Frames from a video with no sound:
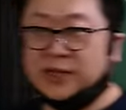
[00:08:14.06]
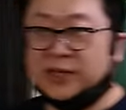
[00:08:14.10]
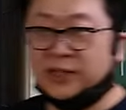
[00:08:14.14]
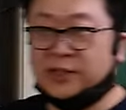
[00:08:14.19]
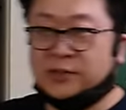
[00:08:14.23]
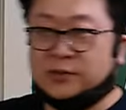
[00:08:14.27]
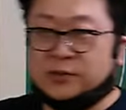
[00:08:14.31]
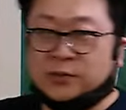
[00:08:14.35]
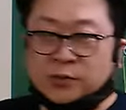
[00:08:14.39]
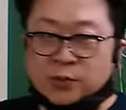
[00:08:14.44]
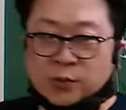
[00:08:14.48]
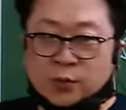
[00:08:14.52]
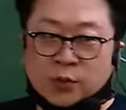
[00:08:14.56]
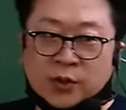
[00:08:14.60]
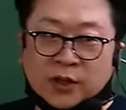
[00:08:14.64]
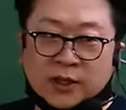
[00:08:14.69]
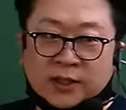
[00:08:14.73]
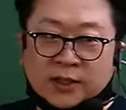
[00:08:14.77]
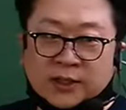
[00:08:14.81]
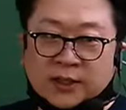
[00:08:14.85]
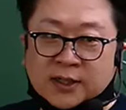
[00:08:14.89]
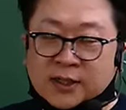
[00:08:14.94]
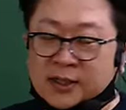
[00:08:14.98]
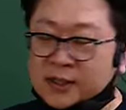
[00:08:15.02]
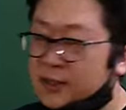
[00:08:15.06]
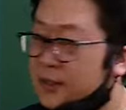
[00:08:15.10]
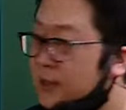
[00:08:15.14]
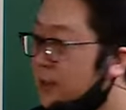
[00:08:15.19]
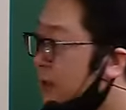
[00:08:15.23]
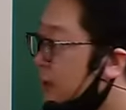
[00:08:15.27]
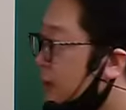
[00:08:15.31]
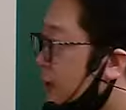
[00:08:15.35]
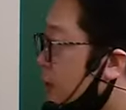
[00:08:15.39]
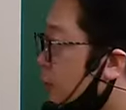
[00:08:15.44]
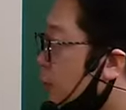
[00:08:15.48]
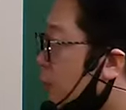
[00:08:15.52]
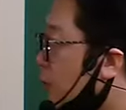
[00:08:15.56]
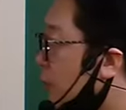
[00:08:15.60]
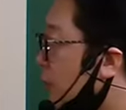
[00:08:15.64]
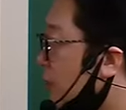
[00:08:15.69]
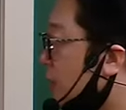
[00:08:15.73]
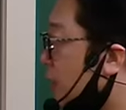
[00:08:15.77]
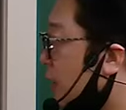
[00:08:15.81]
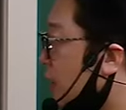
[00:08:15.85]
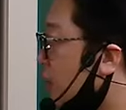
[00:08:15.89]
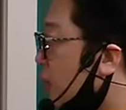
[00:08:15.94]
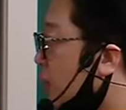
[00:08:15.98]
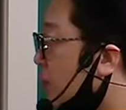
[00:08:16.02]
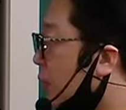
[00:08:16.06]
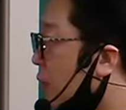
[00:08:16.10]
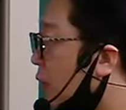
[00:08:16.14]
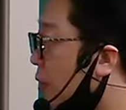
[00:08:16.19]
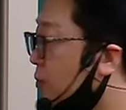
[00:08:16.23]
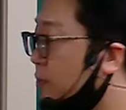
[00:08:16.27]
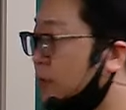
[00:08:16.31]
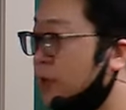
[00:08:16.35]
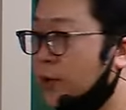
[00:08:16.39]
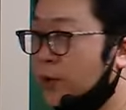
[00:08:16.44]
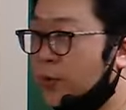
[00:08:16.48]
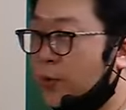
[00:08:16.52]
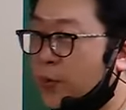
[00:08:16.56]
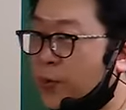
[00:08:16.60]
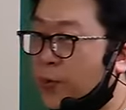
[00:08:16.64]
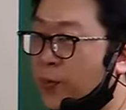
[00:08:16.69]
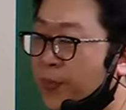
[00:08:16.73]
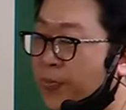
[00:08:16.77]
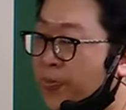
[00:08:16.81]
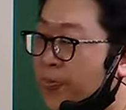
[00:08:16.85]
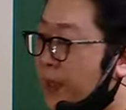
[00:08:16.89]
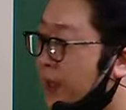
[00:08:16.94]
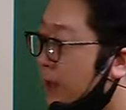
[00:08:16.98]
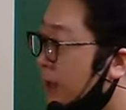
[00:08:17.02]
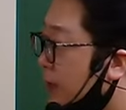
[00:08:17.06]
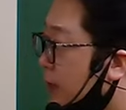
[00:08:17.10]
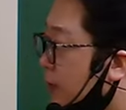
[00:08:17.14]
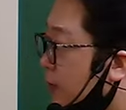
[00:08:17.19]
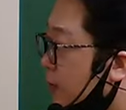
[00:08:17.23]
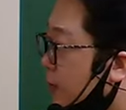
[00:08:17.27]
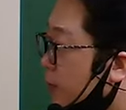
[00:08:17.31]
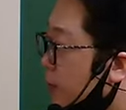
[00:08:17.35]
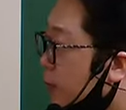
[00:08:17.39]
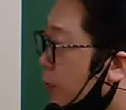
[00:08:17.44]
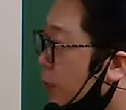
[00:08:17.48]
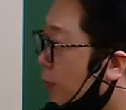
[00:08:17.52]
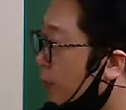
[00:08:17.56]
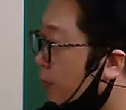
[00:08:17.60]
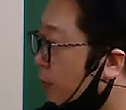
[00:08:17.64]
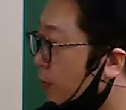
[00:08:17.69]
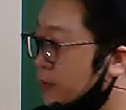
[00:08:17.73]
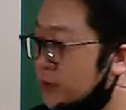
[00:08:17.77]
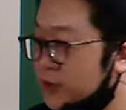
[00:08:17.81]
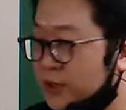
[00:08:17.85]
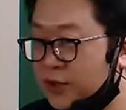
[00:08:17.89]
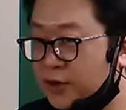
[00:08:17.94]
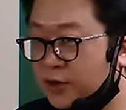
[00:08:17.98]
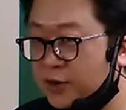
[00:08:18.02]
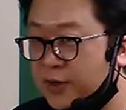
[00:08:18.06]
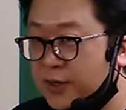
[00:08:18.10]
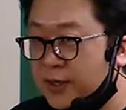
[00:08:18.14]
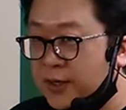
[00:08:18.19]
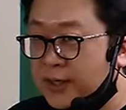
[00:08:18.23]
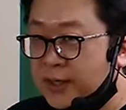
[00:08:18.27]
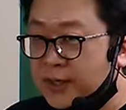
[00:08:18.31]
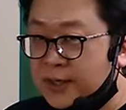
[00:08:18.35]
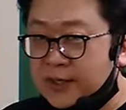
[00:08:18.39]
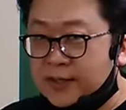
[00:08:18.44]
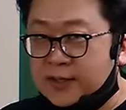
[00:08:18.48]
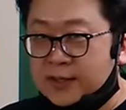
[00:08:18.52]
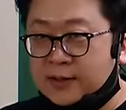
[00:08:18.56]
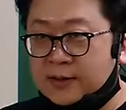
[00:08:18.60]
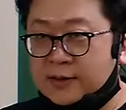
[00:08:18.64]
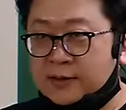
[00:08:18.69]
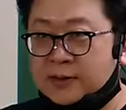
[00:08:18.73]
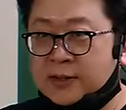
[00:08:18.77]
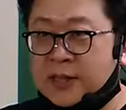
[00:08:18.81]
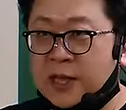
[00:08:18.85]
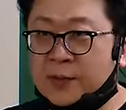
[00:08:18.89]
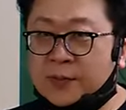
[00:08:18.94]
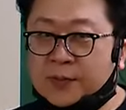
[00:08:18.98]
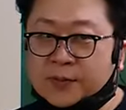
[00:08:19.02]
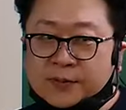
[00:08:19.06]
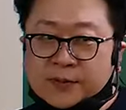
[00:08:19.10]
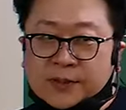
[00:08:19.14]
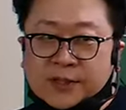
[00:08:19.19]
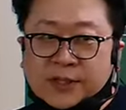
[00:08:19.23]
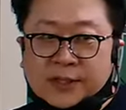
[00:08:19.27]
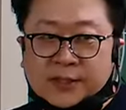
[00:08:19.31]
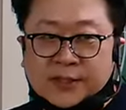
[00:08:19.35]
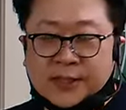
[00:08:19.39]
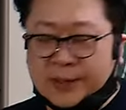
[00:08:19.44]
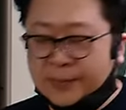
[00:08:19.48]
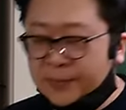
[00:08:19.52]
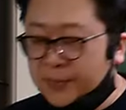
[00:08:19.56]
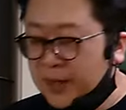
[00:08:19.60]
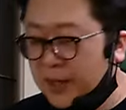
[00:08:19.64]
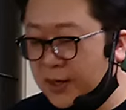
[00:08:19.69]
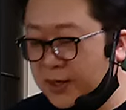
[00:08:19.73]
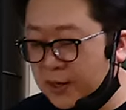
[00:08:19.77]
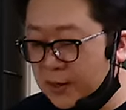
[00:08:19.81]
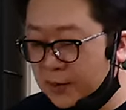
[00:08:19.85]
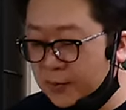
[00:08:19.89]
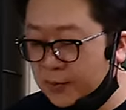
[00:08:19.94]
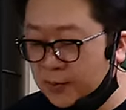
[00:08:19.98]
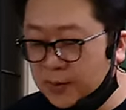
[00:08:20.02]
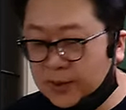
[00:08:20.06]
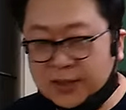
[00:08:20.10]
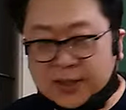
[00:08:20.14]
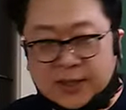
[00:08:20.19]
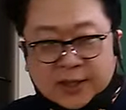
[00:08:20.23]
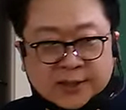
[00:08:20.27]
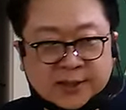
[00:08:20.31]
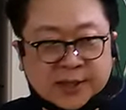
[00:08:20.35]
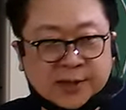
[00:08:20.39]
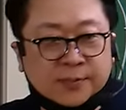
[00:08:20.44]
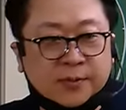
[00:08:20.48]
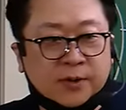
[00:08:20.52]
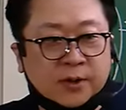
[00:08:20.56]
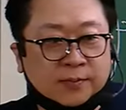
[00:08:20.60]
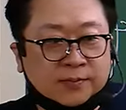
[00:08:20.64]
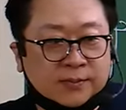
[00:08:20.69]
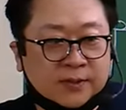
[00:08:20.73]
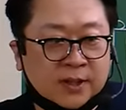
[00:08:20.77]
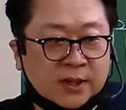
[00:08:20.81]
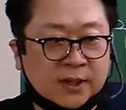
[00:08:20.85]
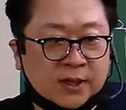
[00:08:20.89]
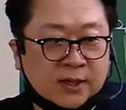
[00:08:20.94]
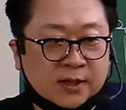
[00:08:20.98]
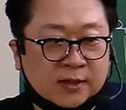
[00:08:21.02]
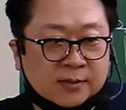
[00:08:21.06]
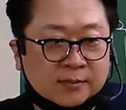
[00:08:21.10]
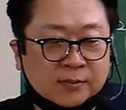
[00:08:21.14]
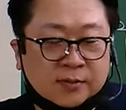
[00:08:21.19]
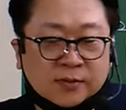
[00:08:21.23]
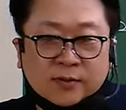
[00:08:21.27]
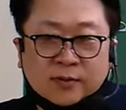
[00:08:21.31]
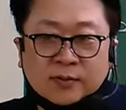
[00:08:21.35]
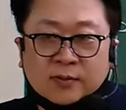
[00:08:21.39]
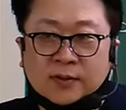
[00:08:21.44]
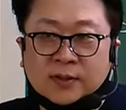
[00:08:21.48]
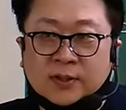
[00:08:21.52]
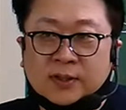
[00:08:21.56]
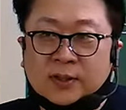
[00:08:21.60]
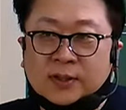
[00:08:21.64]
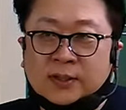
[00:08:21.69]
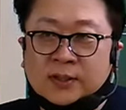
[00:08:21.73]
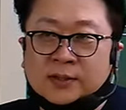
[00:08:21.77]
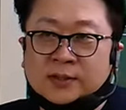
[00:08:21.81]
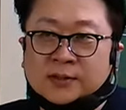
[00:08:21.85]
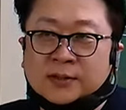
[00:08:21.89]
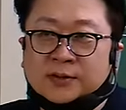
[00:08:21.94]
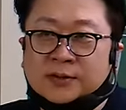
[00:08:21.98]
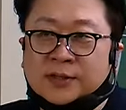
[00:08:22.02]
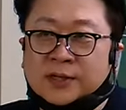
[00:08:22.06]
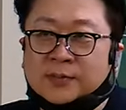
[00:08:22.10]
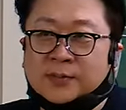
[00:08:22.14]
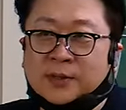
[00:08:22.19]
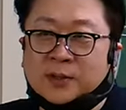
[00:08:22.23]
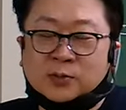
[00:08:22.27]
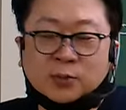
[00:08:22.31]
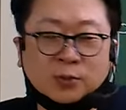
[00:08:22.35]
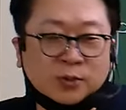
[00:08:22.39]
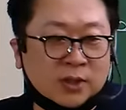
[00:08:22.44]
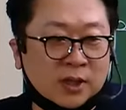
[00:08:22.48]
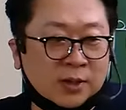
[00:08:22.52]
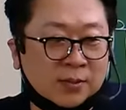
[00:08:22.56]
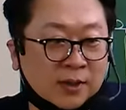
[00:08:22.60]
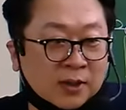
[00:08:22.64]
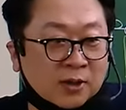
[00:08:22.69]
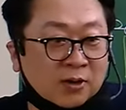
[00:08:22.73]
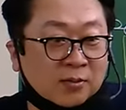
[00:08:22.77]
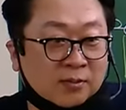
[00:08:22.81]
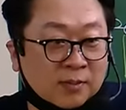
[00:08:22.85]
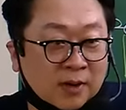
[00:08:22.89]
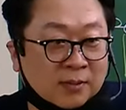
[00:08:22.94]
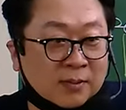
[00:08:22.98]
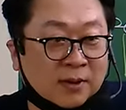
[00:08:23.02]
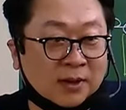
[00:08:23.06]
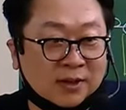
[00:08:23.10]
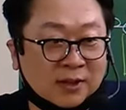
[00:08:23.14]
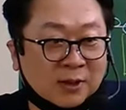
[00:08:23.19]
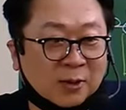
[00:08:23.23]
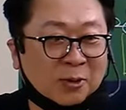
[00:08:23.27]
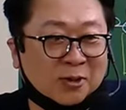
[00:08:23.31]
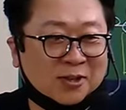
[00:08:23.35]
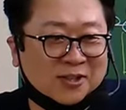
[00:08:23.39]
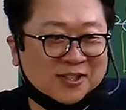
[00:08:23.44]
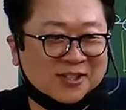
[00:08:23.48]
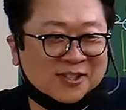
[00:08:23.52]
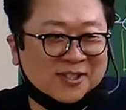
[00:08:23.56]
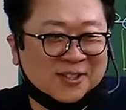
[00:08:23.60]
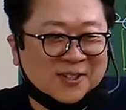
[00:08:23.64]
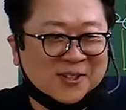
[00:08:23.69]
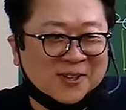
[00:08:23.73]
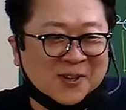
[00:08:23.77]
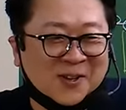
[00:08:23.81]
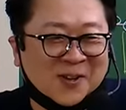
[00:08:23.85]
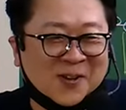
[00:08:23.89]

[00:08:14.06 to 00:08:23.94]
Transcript: 날씨도 좋고 하니까 요것만 잘 넘어가면 되고, 그리고 공법은요, 대부분이 이제 암기 과목이다, 재미없다, 뭐 선생만 좋다, 막 이런 말 많이 나오거든요.